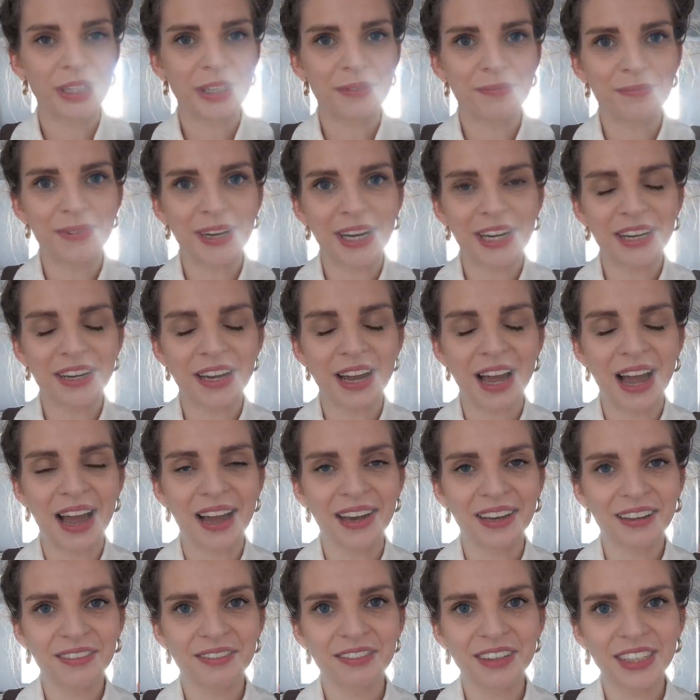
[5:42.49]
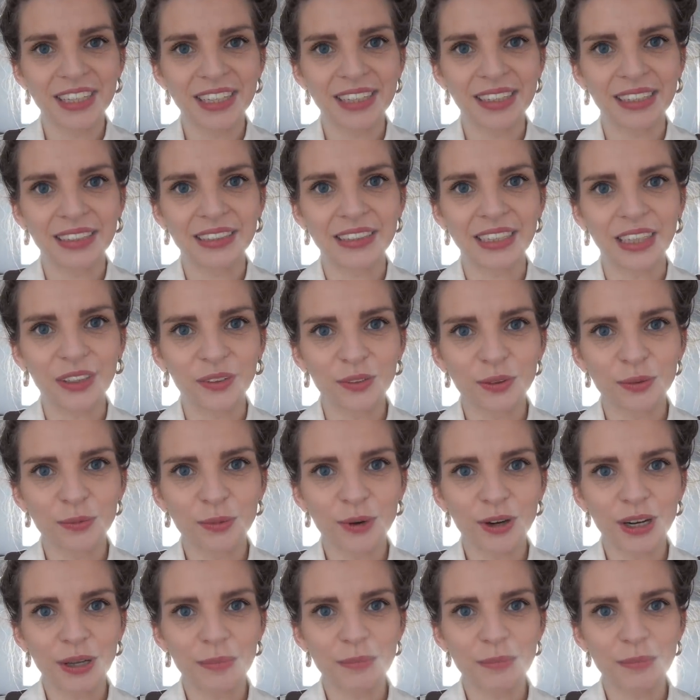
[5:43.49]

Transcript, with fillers: il m'est arrivé exactement